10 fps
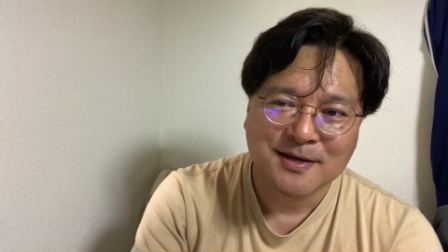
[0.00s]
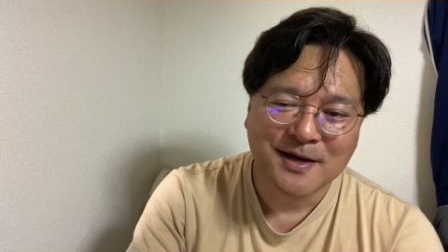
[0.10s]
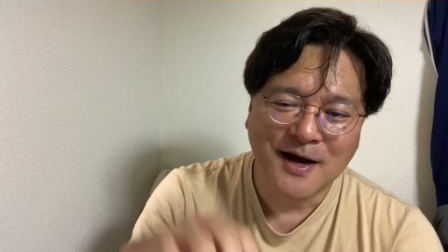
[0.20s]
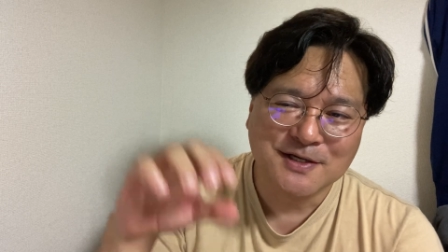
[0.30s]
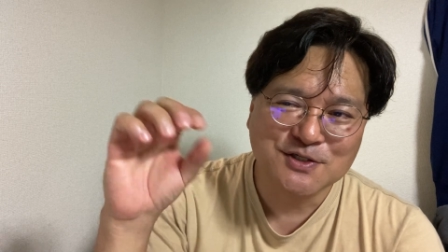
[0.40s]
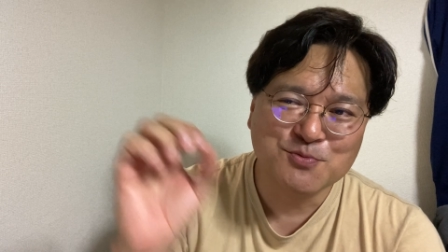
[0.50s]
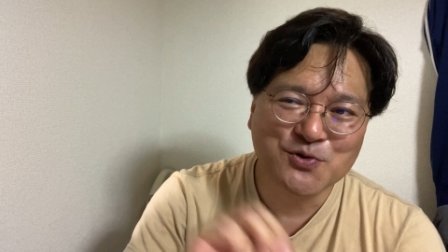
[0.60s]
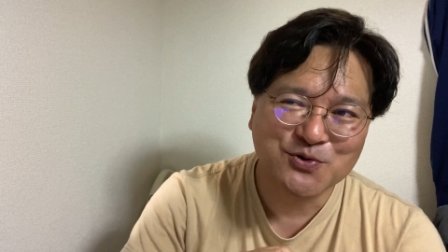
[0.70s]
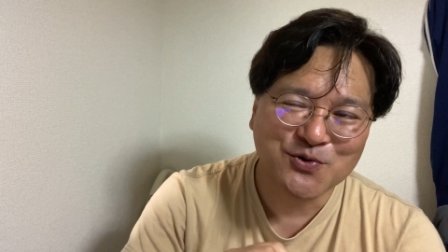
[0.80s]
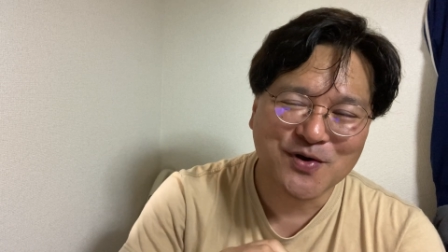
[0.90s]
味の
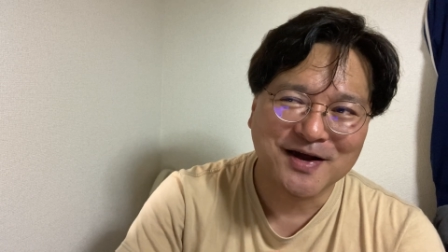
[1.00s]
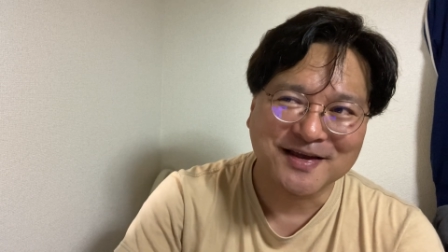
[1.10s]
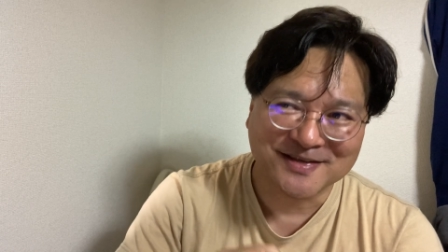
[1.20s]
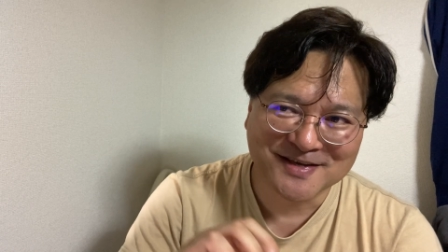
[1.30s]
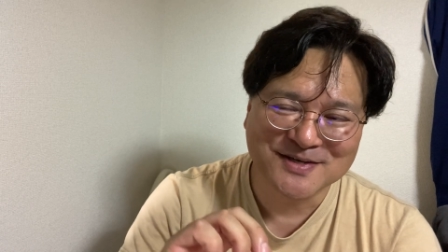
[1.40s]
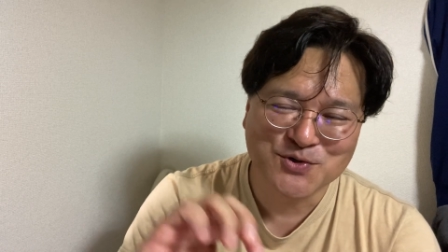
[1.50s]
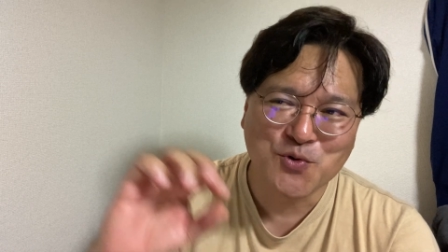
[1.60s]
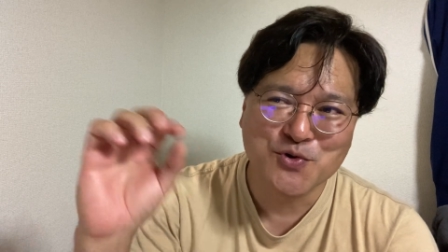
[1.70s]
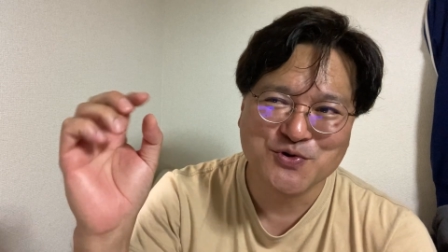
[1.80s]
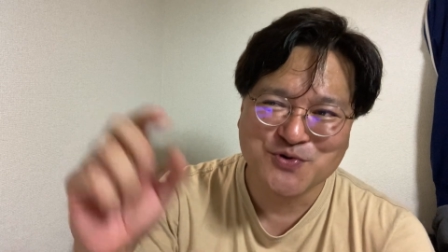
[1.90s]
素をかけて
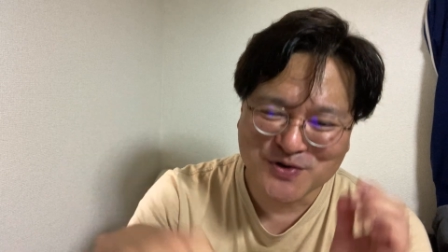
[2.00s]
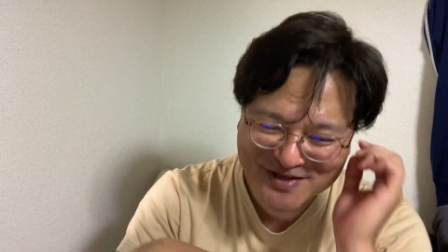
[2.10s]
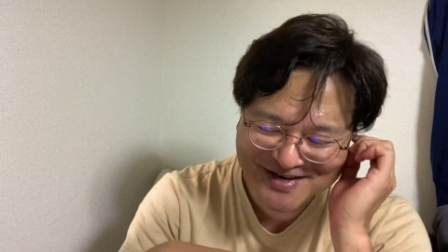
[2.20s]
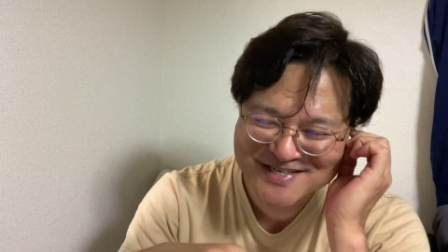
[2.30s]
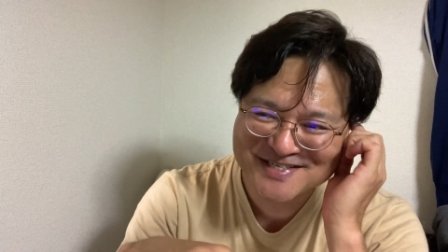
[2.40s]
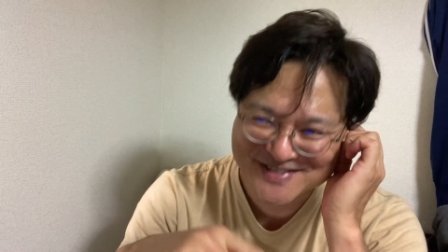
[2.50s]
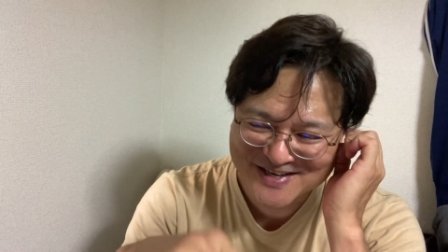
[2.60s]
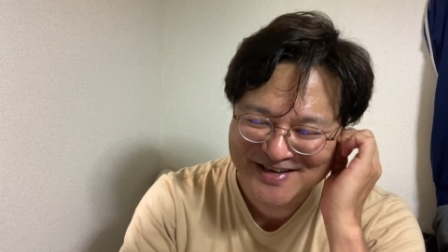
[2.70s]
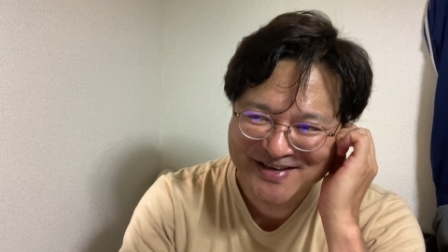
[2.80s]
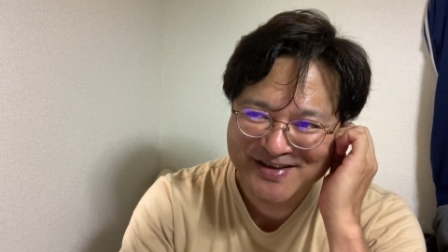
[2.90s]
醤油を垂らして